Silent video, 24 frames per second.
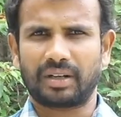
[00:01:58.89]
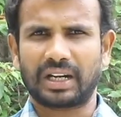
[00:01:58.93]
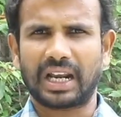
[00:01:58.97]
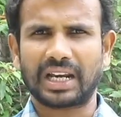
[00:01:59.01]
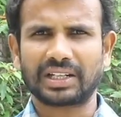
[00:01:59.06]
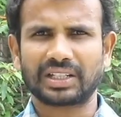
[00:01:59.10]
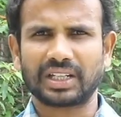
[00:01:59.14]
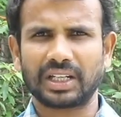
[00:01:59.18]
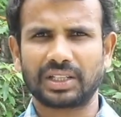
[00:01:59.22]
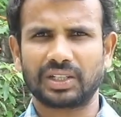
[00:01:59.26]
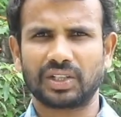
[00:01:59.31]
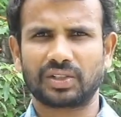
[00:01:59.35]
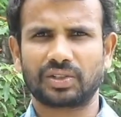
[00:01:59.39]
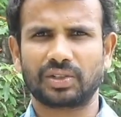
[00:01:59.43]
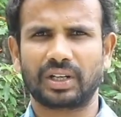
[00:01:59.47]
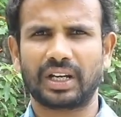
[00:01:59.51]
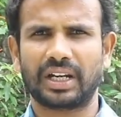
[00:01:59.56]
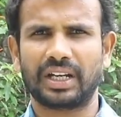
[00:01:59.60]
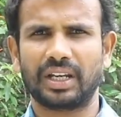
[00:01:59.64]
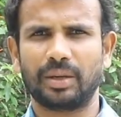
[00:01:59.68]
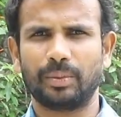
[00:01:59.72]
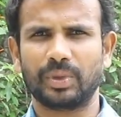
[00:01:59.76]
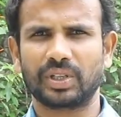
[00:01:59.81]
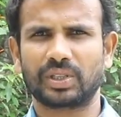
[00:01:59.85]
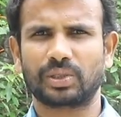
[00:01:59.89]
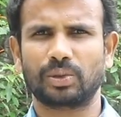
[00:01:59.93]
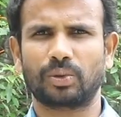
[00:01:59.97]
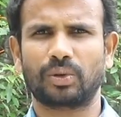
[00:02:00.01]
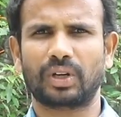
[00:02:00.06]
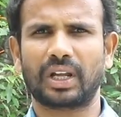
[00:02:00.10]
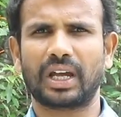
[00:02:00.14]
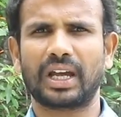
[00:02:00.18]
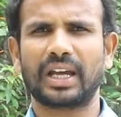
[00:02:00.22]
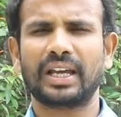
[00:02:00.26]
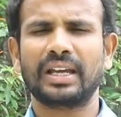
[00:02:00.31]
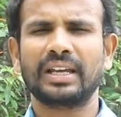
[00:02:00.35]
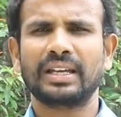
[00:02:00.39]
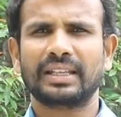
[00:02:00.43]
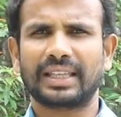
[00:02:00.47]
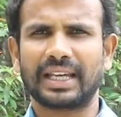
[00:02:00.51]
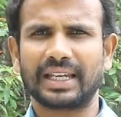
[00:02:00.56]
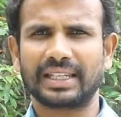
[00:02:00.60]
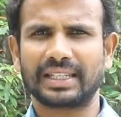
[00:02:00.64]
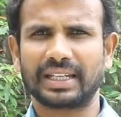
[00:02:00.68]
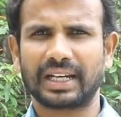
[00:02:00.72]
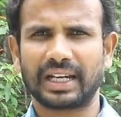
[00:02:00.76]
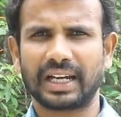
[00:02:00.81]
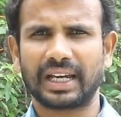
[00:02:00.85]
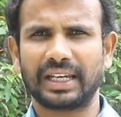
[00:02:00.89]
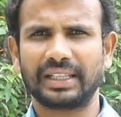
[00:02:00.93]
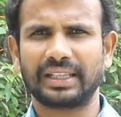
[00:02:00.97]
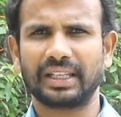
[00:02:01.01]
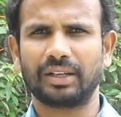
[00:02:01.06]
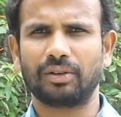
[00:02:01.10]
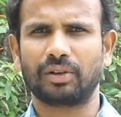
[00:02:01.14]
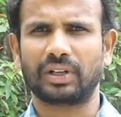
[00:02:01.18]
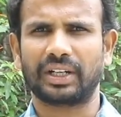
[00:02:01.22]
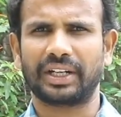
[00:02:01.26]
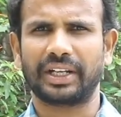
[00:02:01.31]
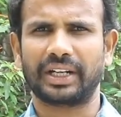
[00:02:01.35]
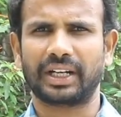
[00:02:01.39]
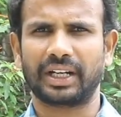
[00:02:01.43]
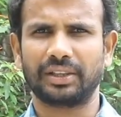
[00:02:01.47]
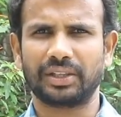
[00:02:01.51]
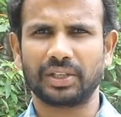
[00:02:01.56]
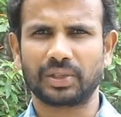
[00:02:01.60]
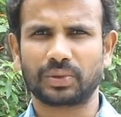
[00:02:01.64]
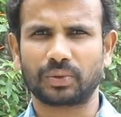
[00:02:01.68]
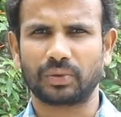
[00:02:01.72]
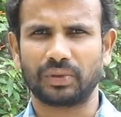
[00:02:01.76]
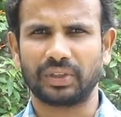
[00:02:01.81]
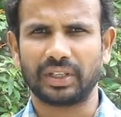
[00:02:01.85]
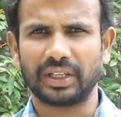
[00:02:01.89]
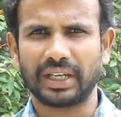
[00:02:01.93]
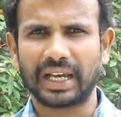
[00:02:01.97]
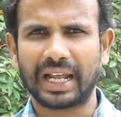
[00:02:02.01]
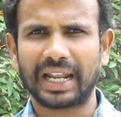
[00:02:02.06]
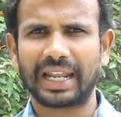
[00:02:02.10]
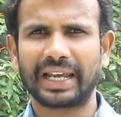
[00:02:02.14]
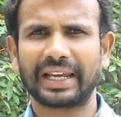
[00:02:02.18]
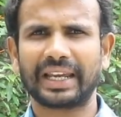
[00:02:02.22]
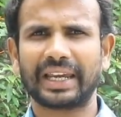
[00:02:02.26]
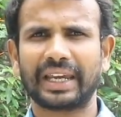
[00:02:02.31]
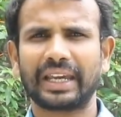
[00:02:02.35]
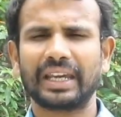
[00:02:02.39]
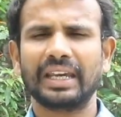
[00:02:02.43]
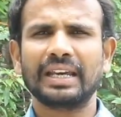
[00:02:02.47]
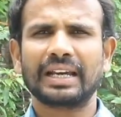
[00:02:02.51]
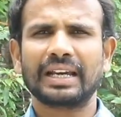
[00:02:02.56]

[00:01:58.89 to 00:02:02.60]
రాష్ట్ర అధ్యక్షుడిగా నియమిస్తూ కూడా తాజాగా అయితే ఒక నిర్ణయం తీసుకుంది అలాగే